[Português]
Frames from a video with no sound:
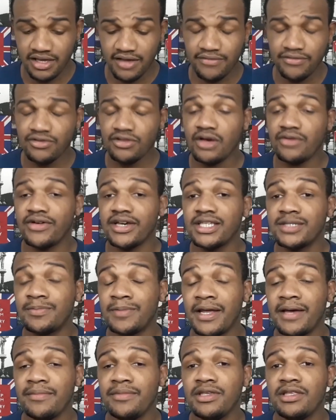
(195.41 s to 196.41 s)
Devil Novaes,
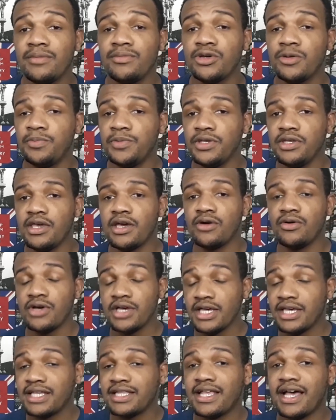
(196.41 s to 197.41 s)
para mim, na minha opinião,
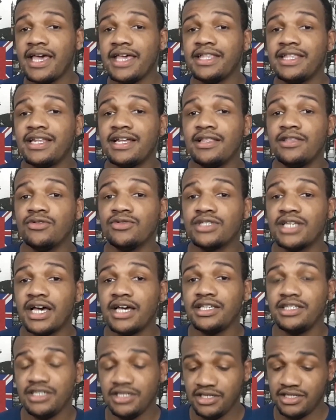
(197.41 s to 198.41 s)
tá entre ali os
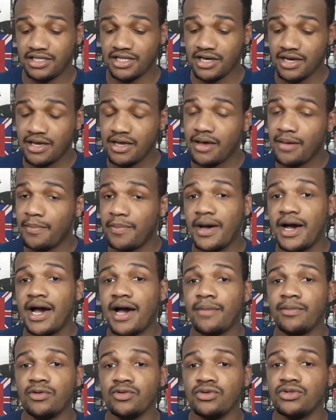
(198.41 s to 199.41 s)
artistas
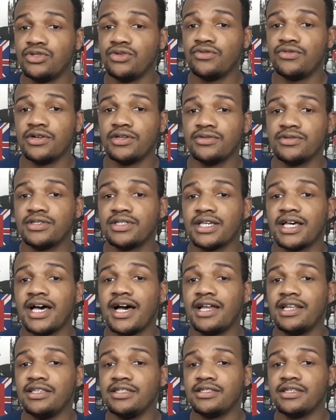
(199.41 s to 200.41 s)
Pablo, Silvano
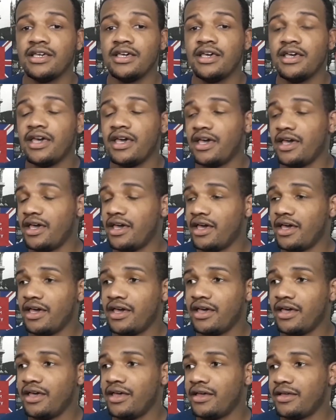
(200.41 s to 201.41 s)
Salles,
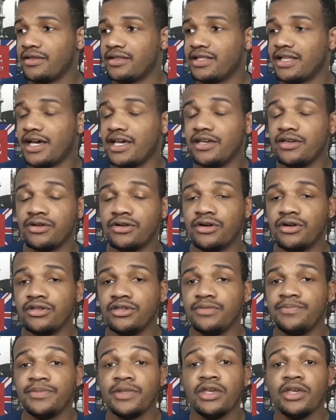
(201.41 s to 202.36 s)
é, Tairone.